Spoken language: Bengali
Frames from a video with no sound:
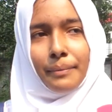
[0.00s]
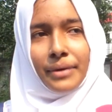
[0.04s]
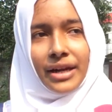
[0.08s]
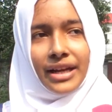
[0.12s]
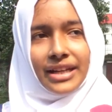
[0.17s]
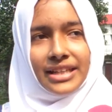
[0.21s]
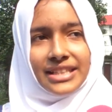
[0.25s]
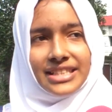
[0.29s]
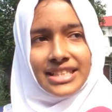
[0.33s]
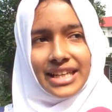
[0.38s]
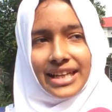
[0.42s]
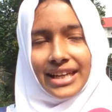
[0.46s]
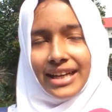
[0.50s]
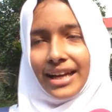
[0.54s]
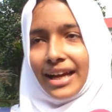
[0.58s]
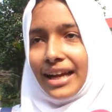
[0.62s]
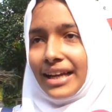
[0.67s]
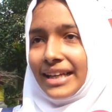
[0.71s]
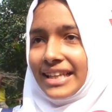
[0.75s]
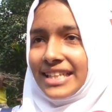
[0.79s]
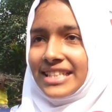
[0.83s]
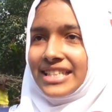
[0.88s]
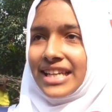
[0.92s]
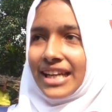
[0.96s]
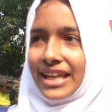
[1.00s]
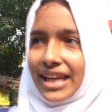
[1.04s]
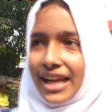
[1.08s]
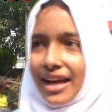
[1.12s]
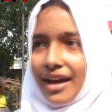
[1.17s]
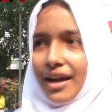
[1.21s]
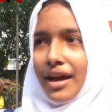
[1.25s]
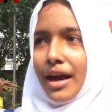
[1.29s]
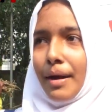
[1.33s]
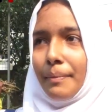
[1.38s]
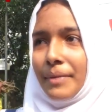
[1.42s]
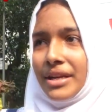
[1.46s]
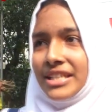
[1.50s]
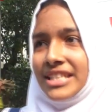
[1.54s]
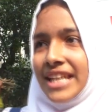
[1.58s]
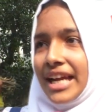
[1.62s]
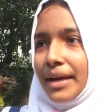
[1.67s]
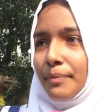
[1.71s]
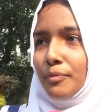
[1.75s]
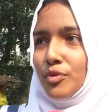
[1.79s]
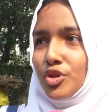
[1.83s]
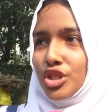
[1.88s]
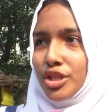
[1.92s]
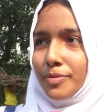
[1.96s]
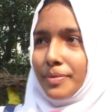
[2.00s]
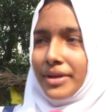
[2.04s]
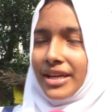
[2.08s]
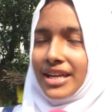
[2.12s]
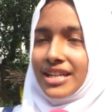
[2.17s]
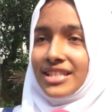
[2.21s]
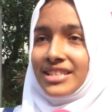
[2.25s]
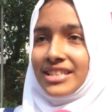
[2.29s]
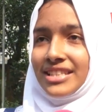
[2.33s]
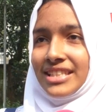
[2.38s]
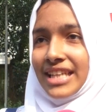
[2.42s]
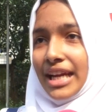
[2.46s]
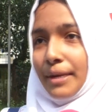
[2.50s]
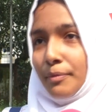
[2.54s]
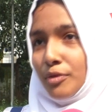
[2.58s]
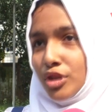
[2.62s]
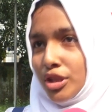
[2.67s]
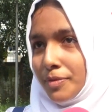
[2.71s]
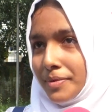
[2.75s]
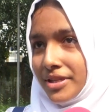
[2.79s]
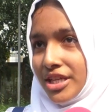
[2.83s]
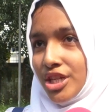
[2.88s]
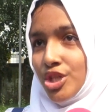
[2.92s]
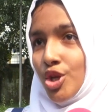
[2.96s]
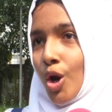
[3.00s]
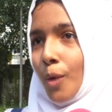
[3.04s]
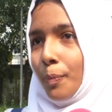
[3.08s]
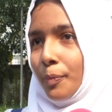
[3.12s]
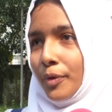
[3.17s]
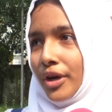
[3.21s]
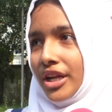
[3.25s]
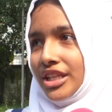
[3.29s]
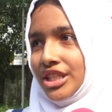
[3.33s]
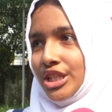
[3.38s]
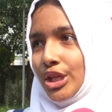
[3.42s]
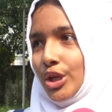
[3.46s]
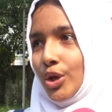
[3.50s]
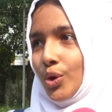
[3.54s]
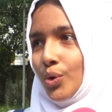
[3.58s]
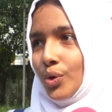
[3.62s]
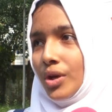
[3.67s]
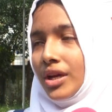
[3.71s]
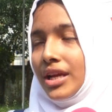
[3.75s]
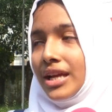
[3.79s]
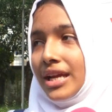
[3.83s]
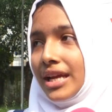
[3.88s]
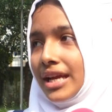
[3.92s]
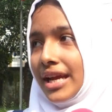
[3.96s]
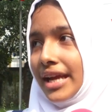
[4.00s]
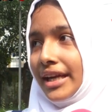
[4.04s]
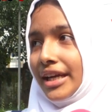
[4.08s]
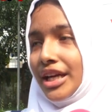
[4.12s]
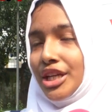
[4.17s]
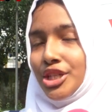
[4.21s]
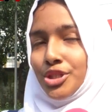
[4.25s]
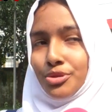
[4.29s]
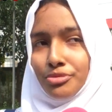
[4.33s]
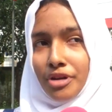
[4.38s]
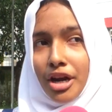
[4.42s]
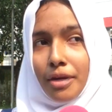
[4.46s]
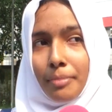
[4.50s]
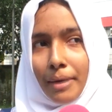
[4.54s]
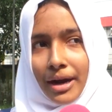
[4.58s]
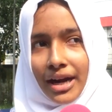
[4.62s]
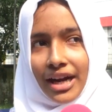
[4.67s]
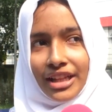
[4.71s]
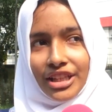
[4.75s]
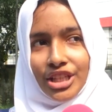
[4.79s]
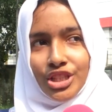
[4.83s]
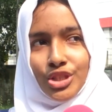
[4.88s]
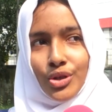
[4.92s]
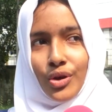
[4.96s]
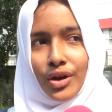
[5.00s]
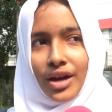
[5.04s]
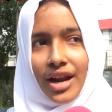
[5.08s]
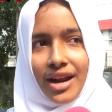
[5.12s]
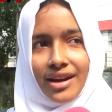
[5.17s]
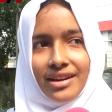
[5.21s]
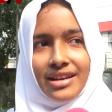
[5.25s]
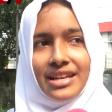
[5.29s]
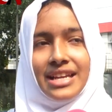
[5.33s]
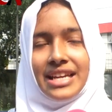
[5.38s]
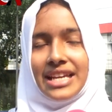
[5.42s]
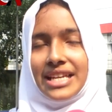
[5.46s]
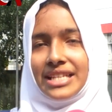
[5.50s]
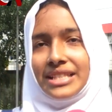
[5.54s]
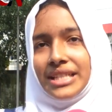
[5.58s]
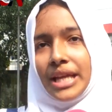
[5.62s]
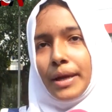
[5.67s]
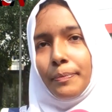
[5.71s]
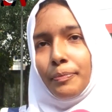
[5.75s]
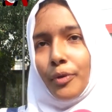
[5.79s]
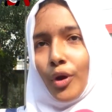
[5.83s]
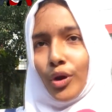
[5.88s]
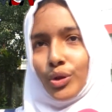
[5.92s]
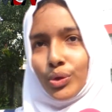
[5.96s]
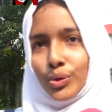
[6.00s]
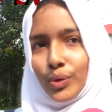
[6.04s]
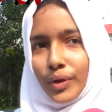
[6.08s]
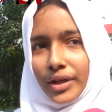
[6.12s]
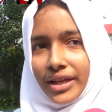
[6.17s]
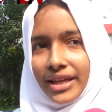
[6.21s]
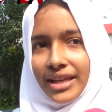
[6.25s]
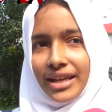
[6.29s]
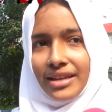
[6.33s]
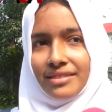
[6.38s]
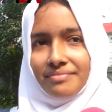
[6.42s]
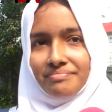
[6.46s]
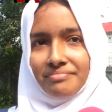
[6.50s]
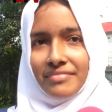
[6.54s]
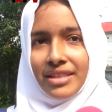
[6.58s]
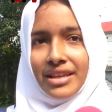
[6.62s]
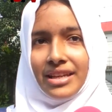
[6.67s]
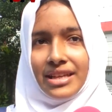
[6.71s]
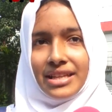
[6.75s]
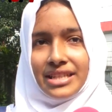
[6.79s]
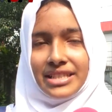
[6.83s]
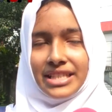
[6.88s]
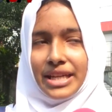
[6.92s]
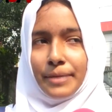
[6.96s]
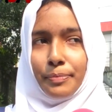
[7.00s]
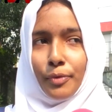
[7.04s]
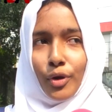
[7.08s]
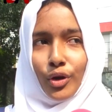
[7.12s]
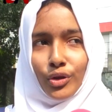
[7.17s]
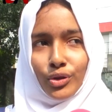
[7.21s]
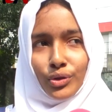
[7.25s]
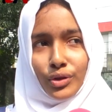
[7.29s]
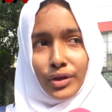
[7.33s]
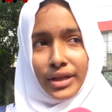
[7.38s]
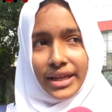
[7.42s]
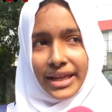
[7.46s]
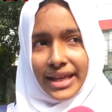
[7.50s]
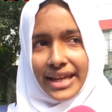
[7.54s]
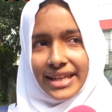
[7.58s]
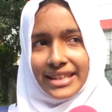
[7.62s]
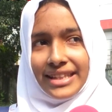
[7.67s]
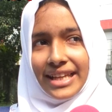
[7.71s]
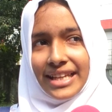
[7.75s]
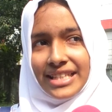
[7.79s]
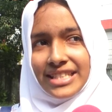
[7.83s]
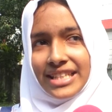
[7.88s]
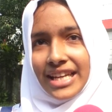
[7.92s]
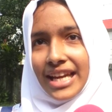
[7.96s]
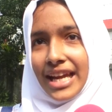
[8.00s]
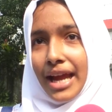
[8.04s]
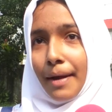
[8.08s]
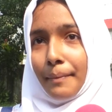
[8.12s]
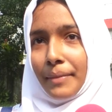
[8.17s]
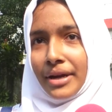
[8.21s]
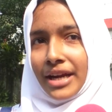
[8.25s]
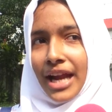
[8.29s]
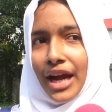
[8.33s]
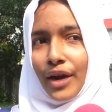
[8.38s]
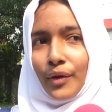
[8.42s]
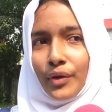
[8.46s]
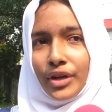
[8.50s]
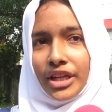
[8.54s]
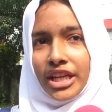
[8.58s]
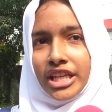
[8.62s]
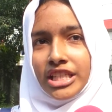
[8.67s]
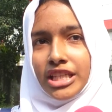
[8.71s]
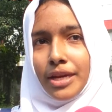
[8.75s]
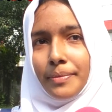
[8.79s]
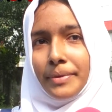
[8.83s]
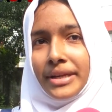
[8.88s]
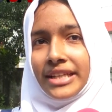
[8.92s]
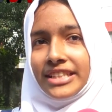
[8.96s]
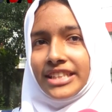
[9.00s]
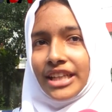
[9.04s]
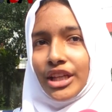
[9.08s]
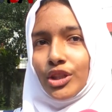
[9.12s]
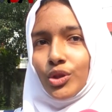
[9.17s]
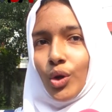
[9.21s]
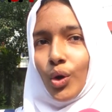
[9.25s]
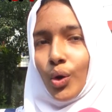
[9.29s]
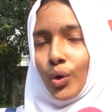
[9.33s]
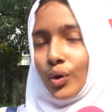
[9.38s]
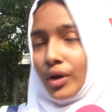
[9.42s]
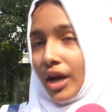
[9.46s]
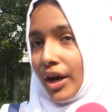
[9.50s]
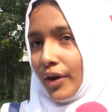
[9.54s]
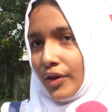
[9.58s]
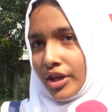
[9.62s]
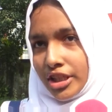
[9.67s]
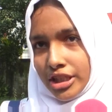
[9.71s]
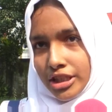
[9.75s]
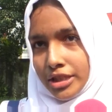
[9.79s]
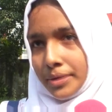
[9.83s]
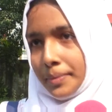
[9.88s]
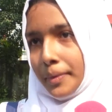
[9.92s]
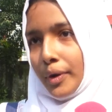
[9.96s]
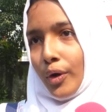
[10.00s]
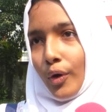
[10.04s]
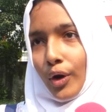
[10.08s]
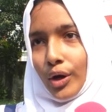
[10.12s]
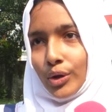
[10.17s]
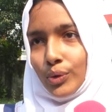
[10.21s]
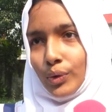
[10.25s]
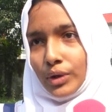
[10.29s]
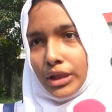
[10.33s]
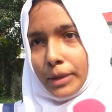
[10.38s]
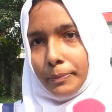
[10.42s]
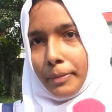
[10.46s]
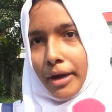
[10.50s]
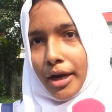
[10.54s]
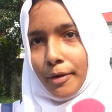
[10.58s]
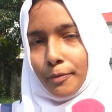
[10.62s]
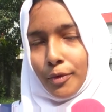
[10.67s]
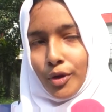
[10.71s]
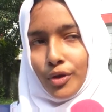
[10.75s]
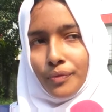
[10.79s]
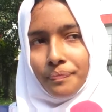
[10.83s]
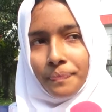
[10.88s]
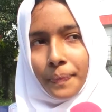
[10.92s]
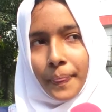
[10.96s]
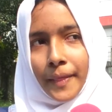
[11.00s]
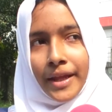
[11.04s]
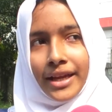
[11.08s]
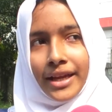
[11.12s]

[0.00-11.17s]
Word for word: আমরা ইনশাল্লাহ ইনশাল্লাহ আমরা শেখ মুজিবের শেখ মুজিবের যে স্বপ্নটা ছিল একটি সোনার বাংলাদেশ গড়ার সে প্রত্যয়ে সে প্রত্যয়ে এই দেশকে আমরা নাগরিক হিসেবে নিজেকে দক্ষ নাগরিক হিসেবে গড়ে তুলতে পারবো